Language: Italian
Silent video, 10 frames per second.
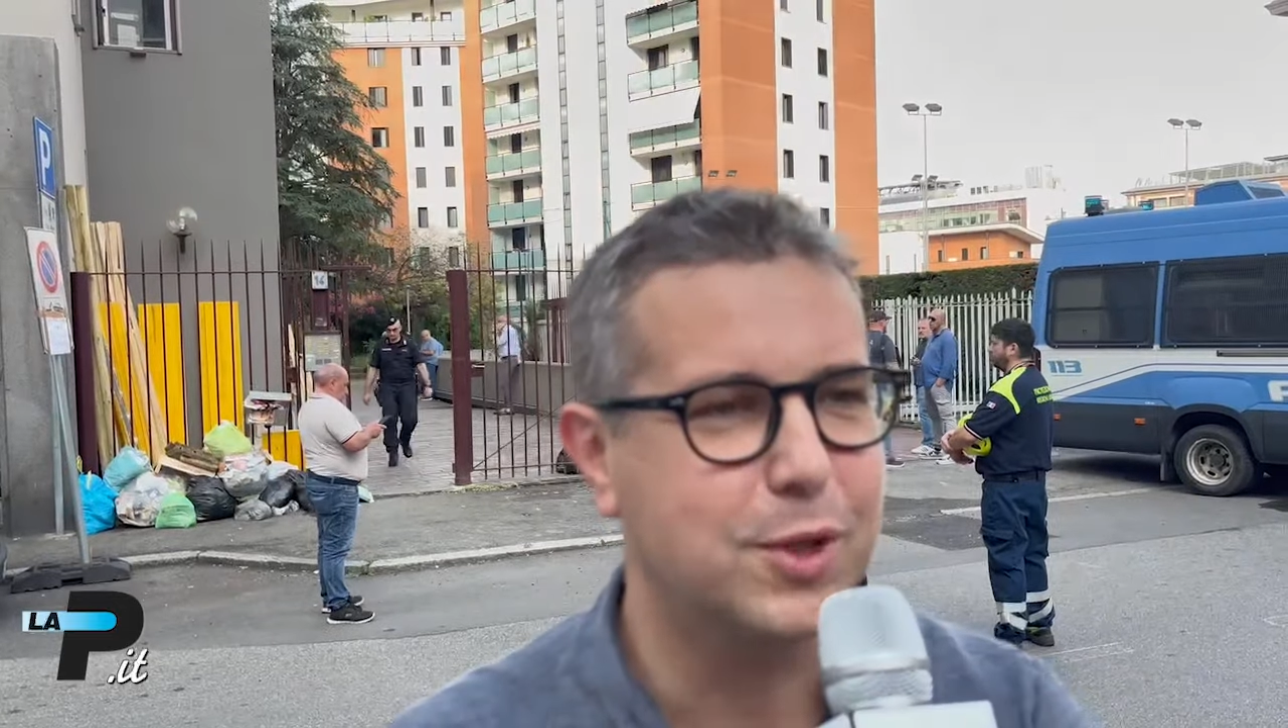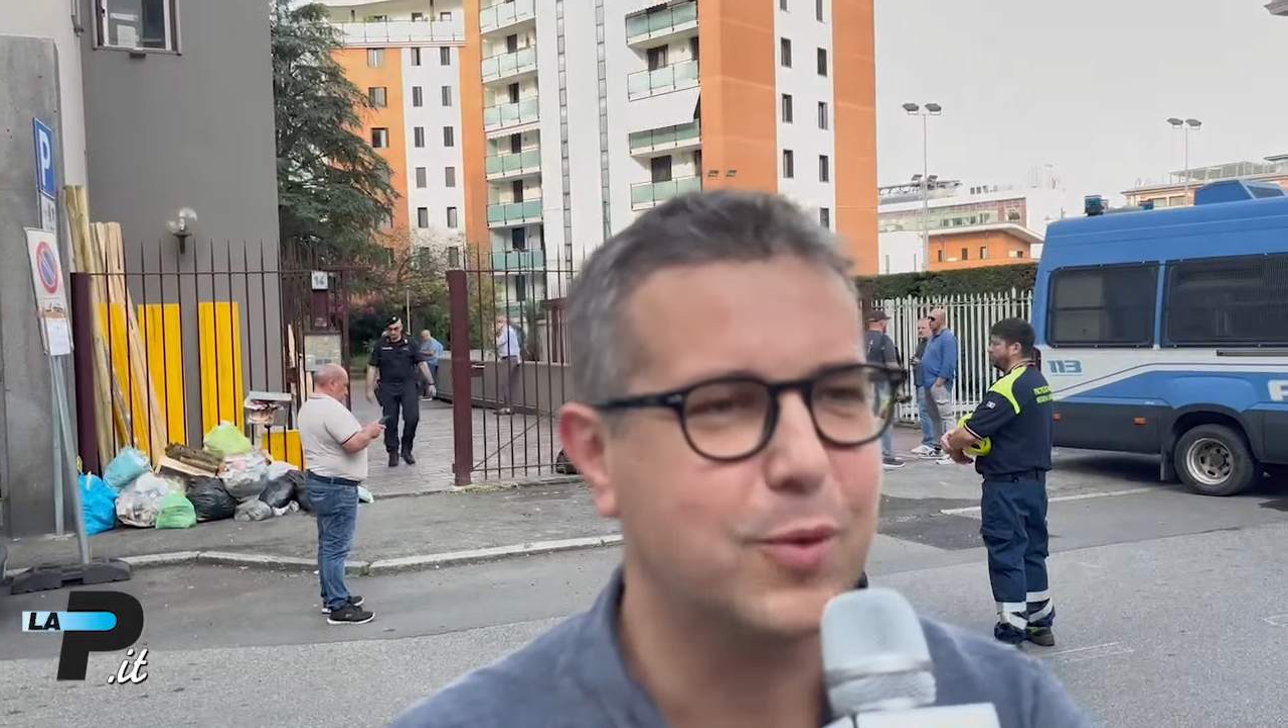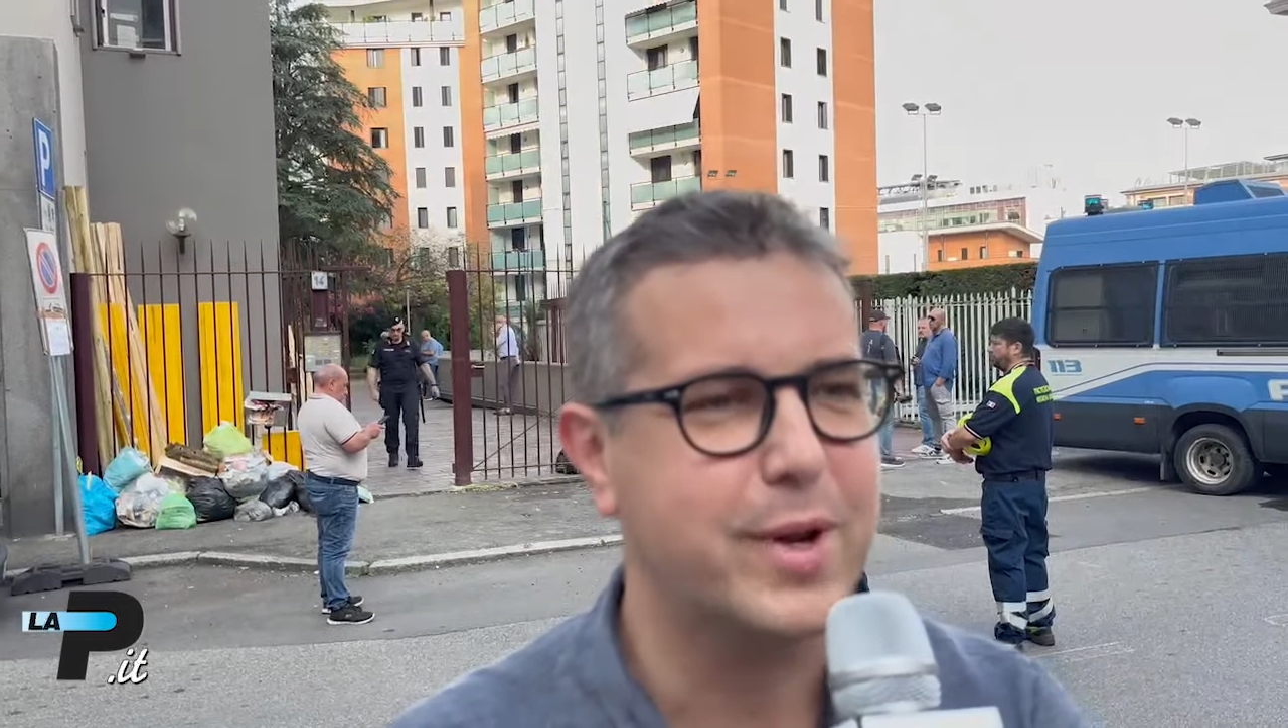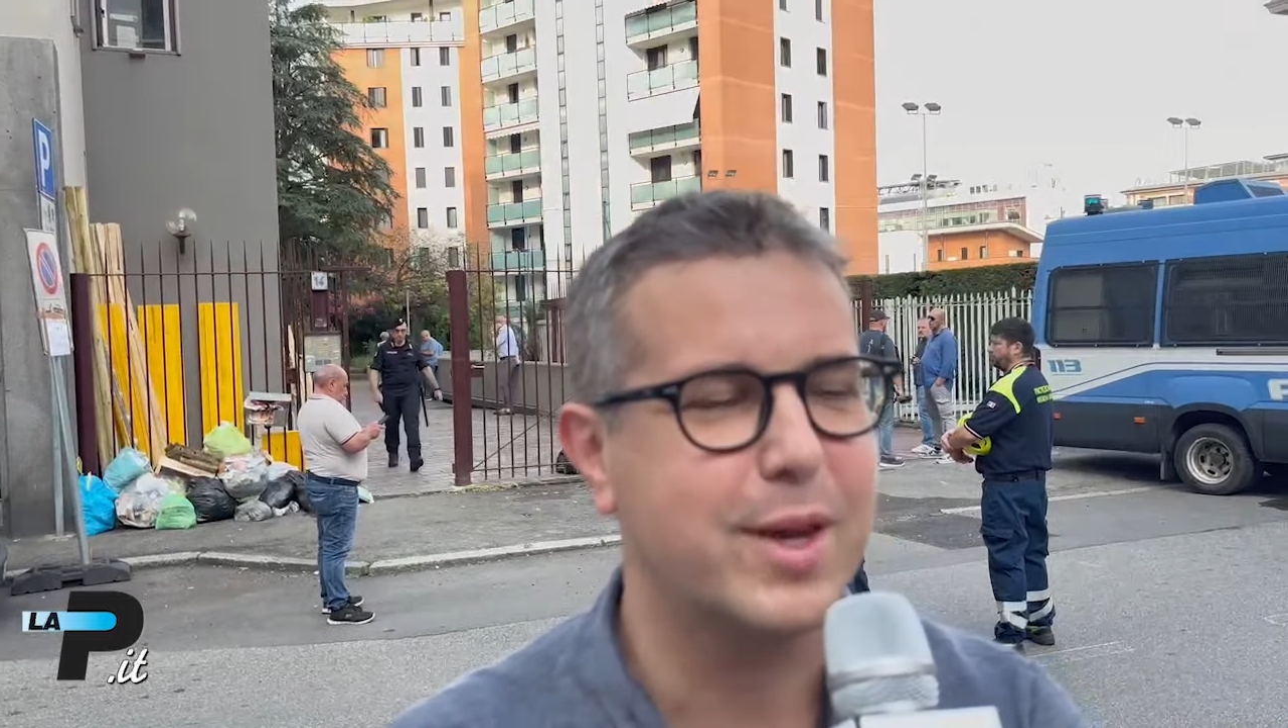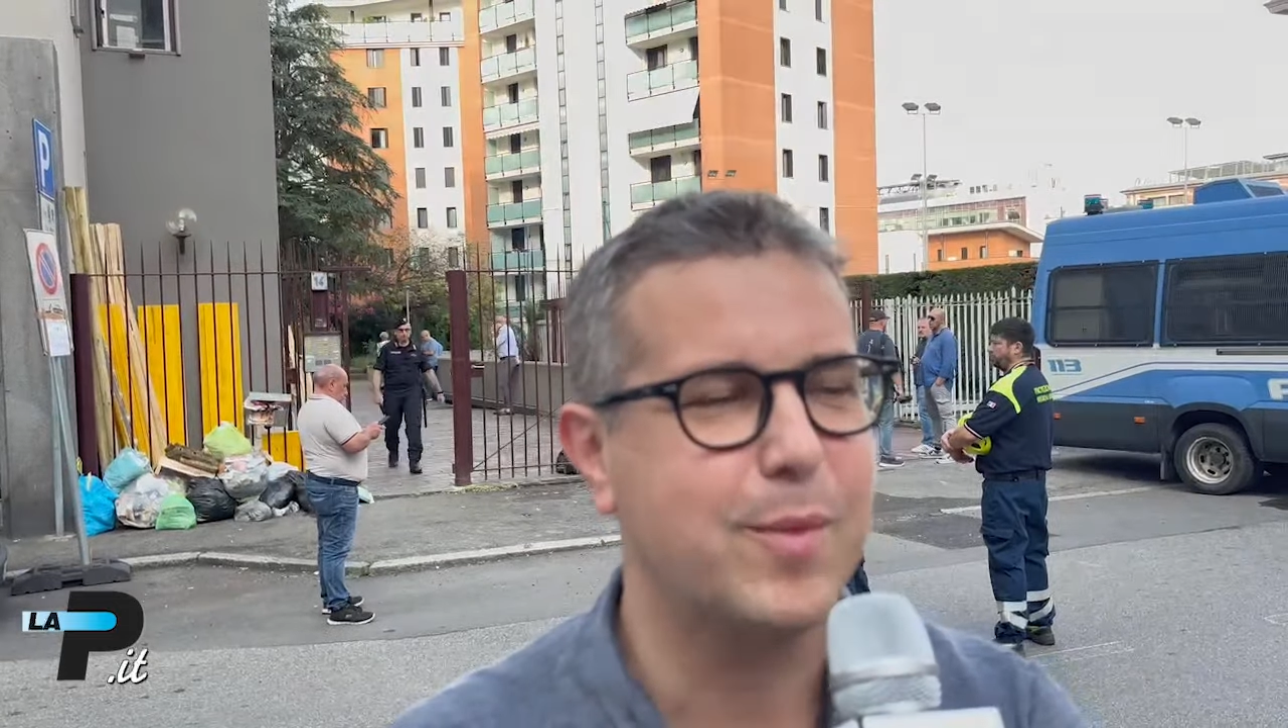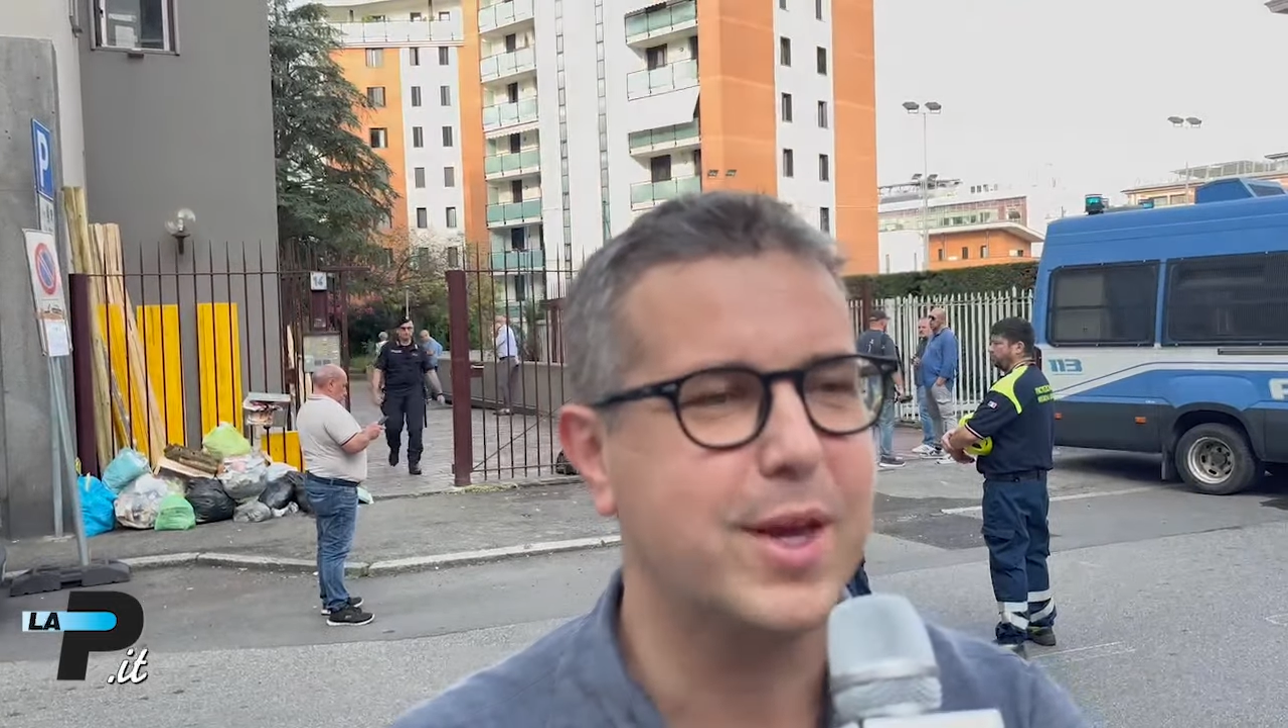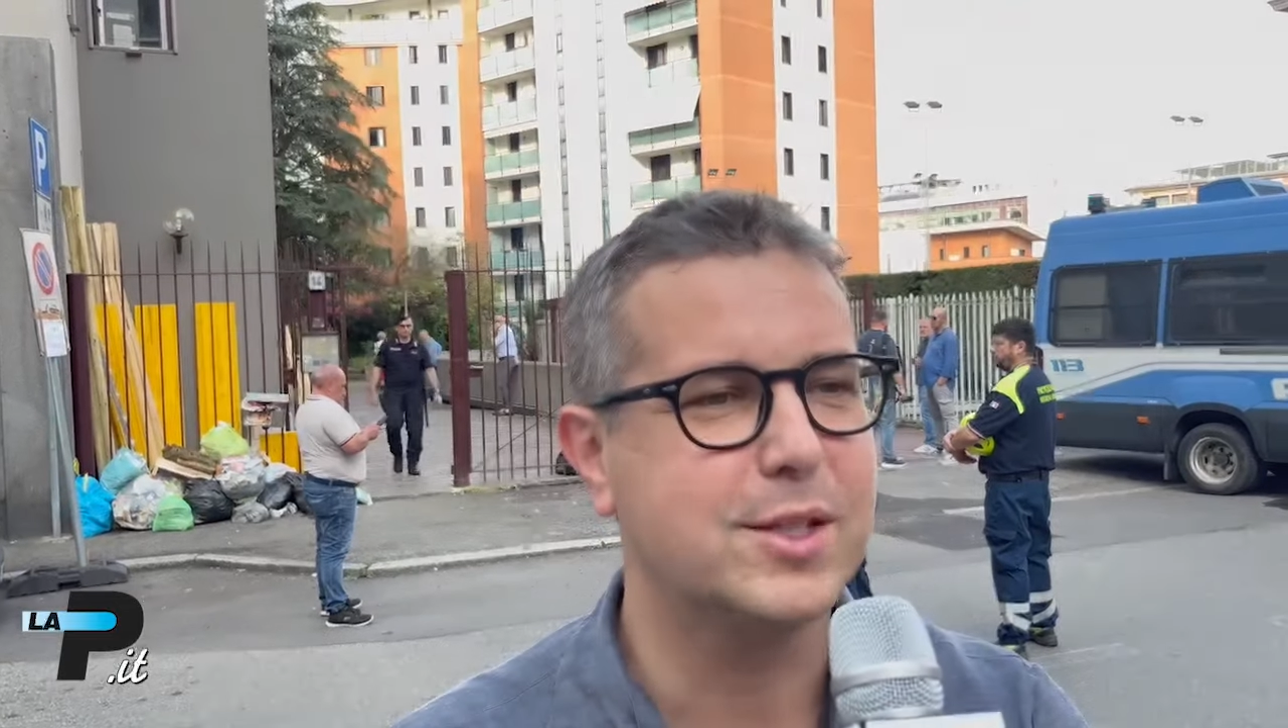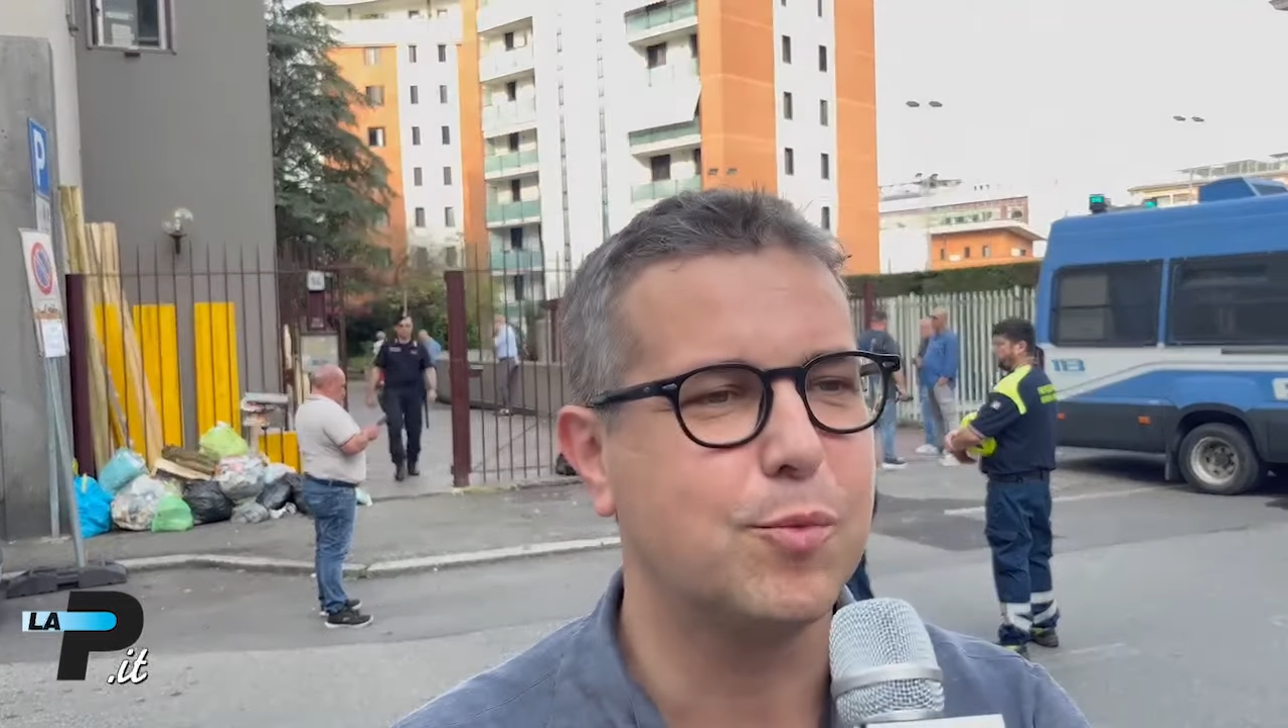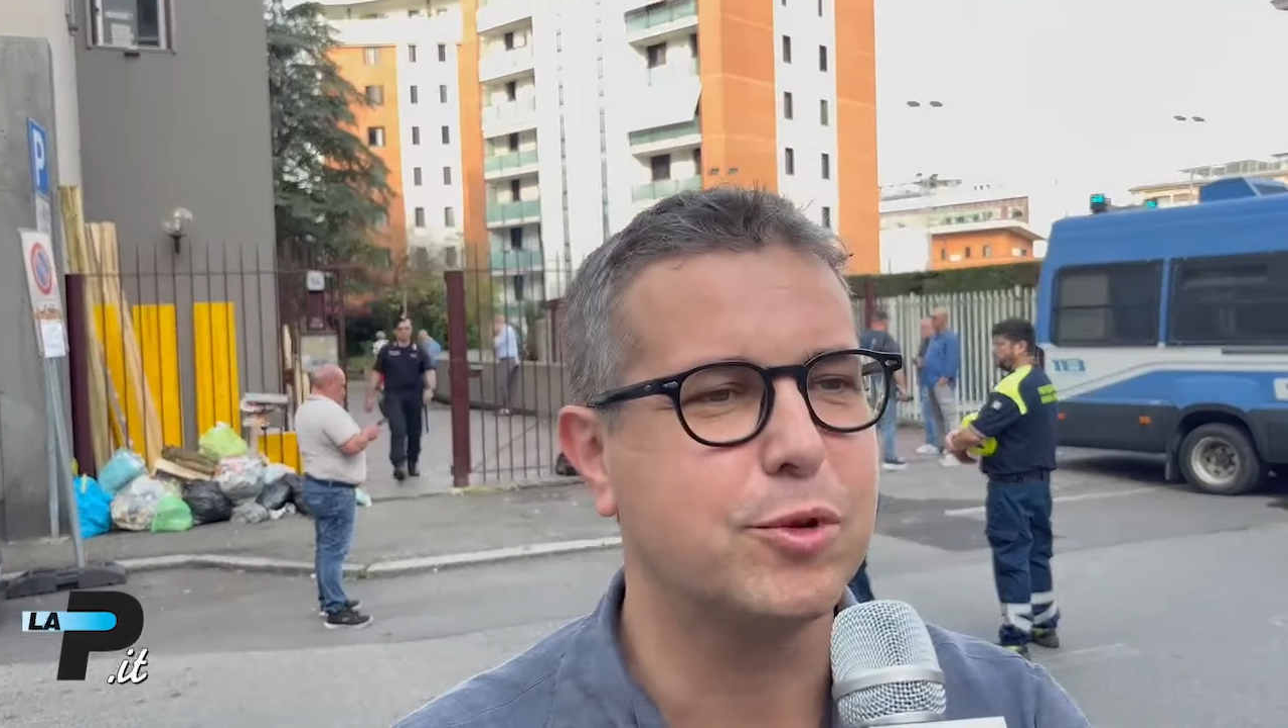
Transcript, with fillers: tra qualche mese,